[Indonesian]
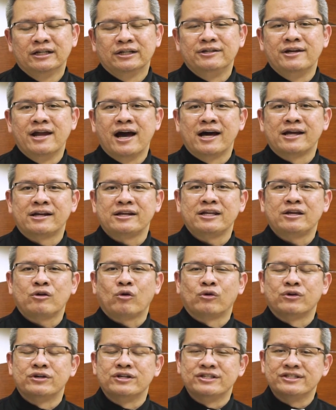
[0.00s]
Dari
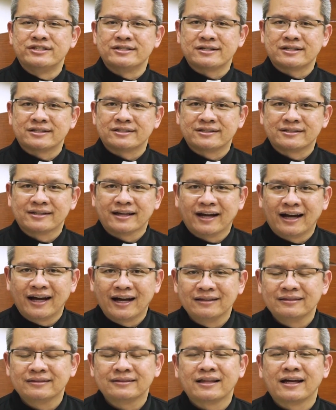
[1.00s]
kondisi
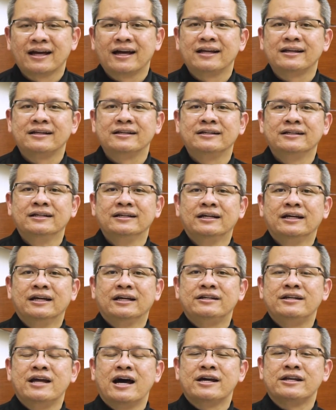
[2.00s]
kesehatan,
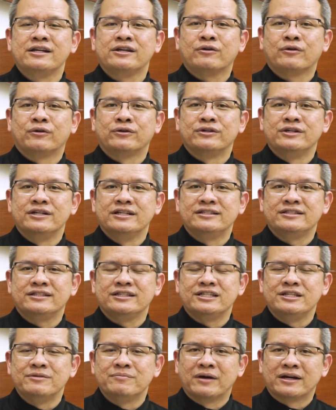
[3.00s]
dari
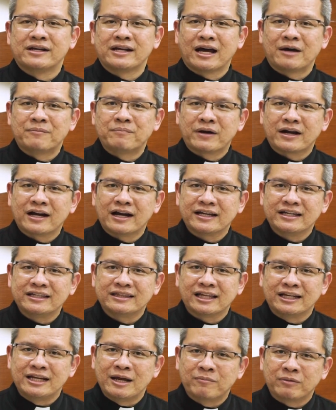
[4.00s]
kondisi di mana apakah
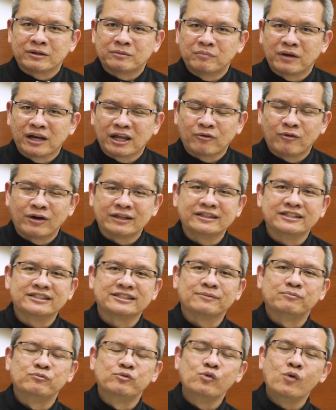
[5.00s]
kita dapat melewati
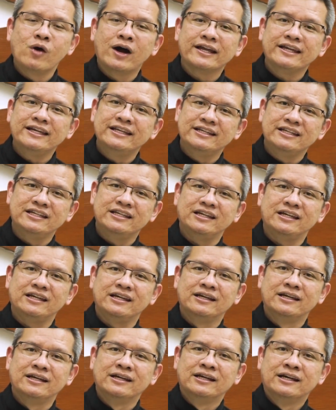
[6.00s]
semua ini,
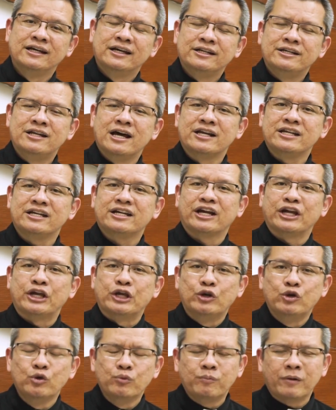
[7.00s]
dari
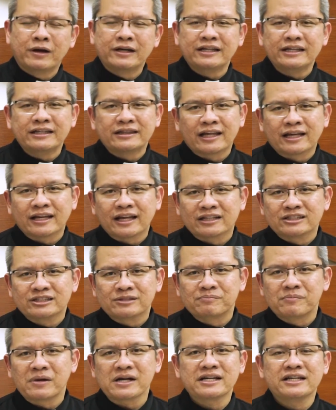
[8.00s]
kehidupan kita yang
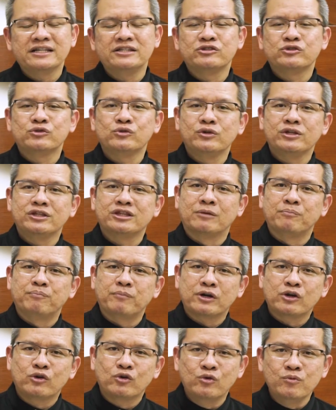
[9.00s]
semakin sulit dan
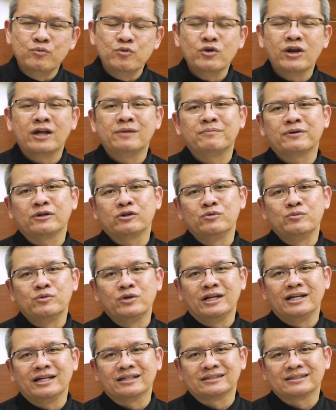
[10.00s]

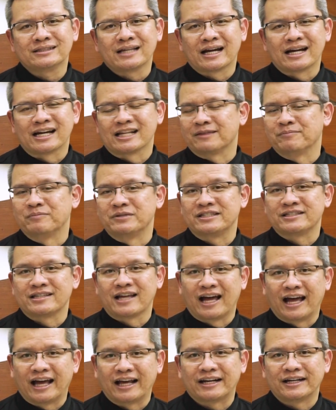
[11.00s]
pergumulan-pergumulan yang sangat
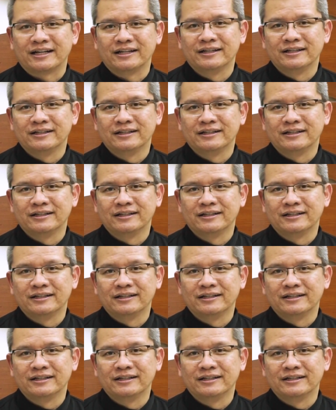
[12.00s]
besar.